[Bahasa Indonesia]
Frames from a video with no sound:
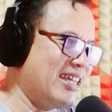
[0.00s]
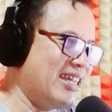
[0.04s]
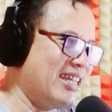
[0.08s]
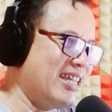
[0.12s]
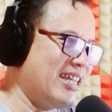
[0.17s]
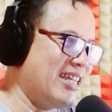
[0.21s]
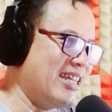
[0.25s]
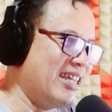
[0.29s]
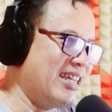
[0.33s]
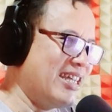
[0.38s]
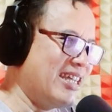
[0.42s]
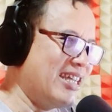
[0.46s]

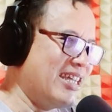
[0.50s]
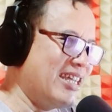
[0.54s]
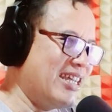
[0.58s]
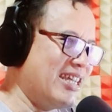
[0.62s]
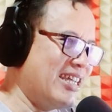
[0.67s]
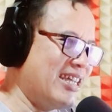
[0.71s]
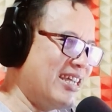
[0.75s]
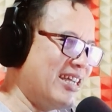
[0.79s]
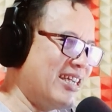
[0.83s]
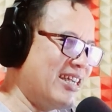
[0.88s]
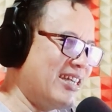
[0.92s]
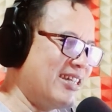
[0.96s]

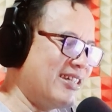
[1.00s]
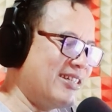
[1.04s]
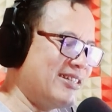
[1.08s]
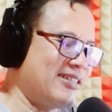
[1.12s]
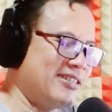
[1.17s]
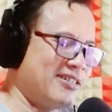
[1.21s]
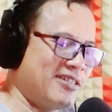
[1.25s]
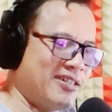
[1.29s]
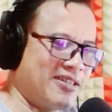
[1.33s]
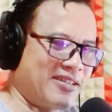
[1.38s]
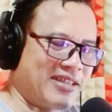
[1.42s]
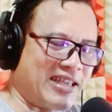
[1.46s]
sebenarnya.
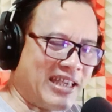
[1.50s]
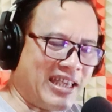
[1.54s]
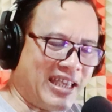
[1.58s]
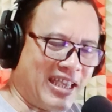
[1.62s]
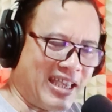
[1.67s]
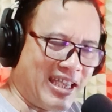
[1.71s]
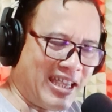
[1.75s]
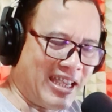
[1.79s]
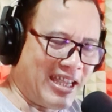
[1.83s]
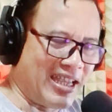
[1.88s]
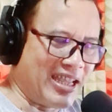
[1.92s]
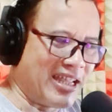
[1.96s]

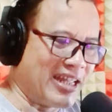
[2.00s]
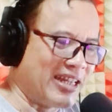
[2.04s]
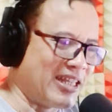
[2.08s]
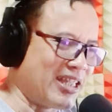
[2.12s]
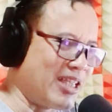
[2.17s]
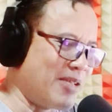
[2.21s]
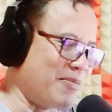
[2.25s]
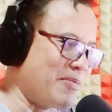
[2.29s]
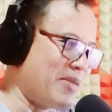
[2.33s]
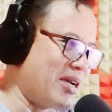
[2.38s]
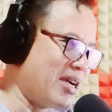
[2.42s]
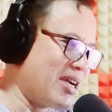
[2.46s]
Oke,
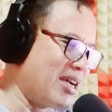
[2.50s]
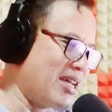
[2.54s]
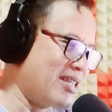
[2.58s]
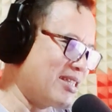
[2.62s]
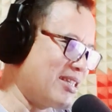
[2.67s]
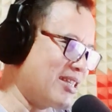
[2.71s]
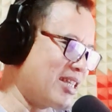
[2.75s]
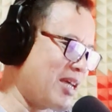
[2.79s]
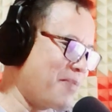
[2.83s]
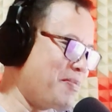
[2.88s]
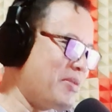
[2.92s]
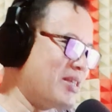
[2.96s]
terima
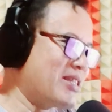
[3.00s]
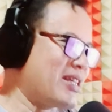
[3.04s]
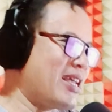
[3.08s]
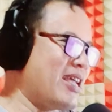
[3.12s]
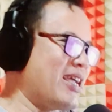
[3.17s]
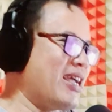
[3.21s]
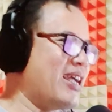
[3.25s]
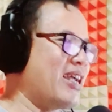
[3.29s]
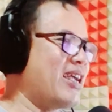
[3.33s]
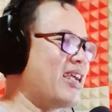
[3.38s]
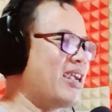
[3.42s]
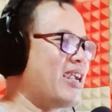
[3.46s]
kasih. Tapi
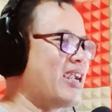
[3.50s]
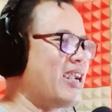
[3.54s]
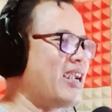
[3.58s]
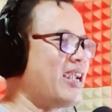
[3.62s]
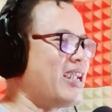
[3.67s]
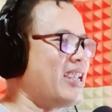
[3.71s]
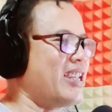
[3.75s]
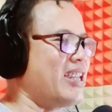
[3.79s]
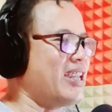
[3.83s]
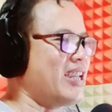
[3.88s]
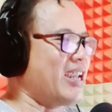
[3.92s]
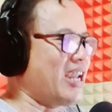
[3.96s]
sayang
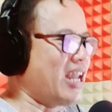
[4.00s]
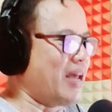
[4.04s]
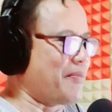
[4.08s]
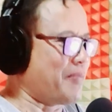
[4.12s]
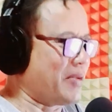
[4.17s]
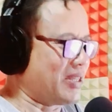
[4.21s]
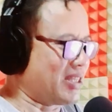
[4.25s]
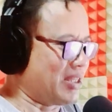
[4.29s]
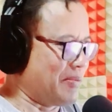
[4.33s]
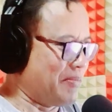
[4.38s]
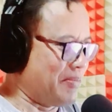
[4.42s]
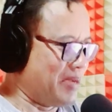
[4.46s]
tidak
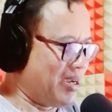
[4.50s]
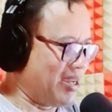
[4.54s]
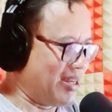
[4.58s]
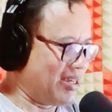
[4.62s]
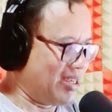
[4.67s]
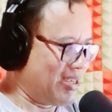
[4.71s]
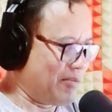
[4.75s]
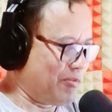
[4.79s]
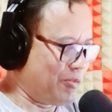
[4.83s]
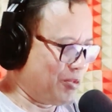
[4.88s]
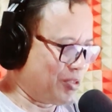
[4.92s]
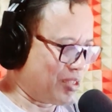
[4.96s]
dapat tembang
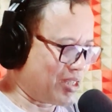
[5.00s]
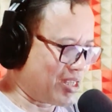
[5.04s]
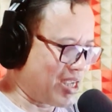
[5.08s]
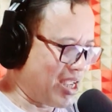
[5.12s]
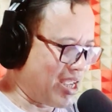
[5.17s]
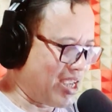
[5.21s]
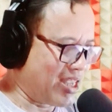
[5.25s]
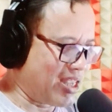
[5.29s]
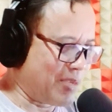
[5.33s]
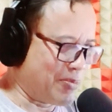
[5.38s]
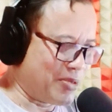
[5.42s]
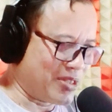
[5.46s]
nih Ibu Sekar
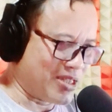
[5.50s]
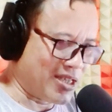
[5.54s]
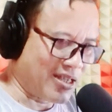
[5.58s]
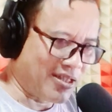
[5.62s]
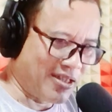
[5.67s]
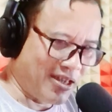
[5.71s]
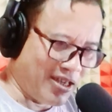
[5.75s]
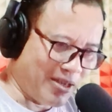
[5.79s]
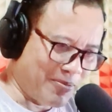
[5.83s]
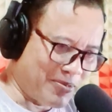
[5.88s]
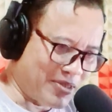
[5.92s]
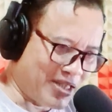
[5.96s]
hanya bisa
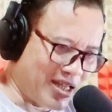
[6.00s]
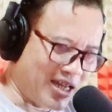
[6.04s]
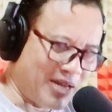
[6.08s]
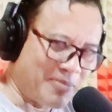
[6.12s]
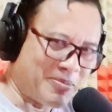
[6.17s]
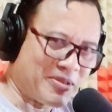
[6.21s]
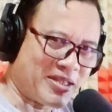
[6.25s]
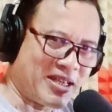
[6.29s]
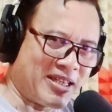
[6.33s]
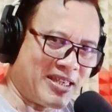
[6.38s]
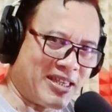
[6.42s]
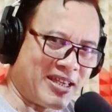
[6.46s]
kirim salam
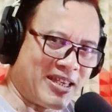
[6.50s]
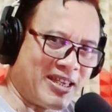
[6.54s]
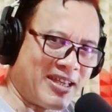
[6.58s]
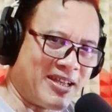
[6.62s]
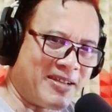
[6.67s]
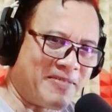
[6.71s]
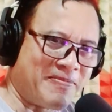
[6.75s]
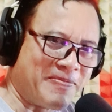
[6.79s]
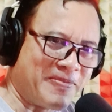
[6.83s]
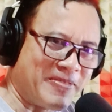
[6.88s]
saja ya.